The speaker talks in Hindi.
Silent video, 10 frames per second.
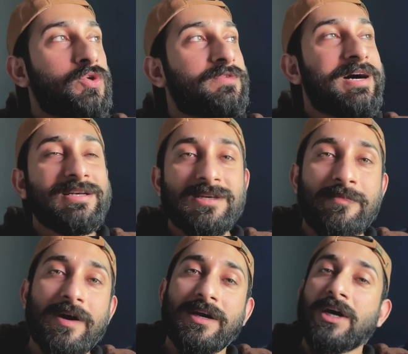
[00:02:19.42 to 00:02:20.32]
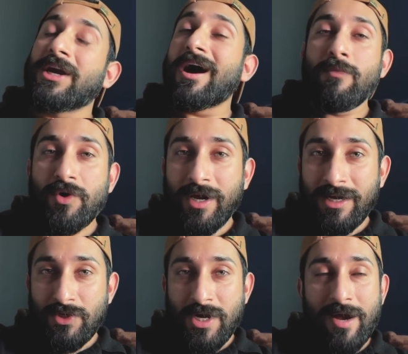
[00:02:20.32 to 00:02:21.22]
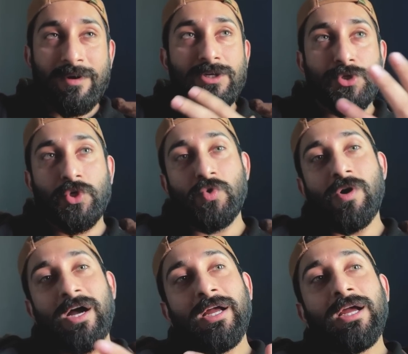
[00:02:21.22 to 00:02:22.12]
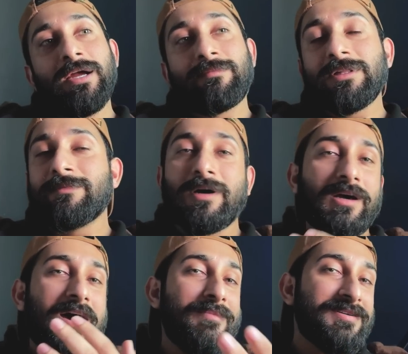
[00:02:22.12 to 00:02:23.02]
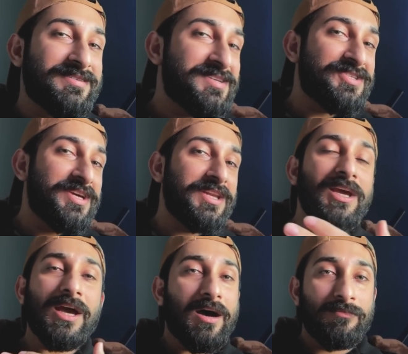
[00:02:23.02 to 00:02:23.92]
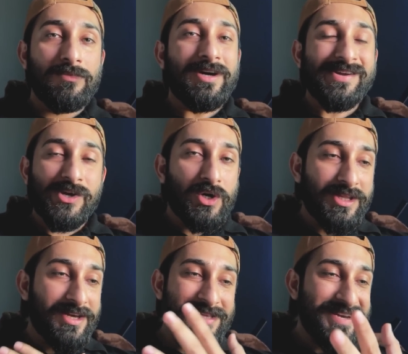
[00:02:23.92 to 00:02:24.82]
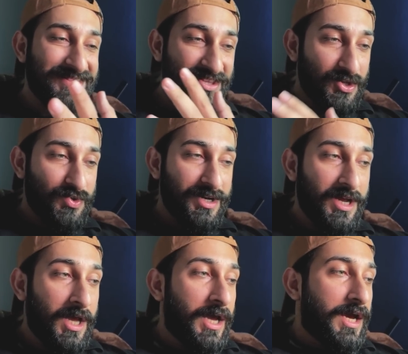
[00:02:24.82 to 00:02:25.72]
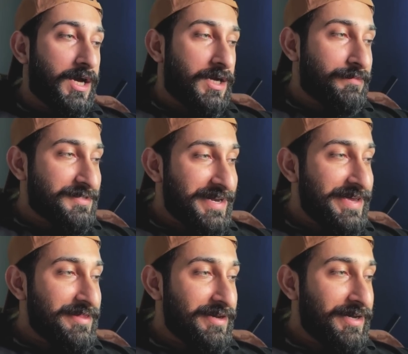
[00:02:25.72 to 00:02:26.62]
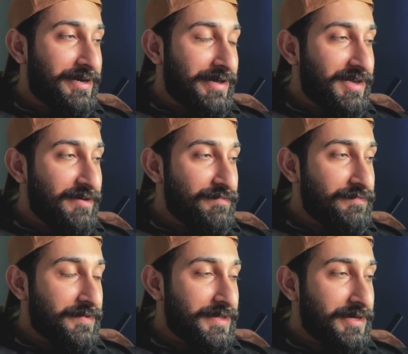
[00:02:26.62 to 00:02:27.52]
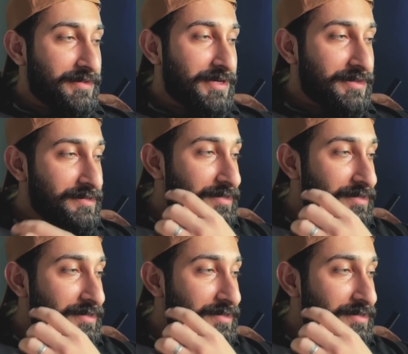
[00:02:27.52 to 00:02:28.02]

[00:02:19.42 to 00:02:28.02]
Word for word: वहाँ से हमारे ख़राब होने का जो है अमल शुरू हुआ मतलब ख़राब ऐसा सच ये नहीं कि हम लड़कियों देखते रहते थे उधर मसला ये था कि लड़कियाँ हमें देखती रहती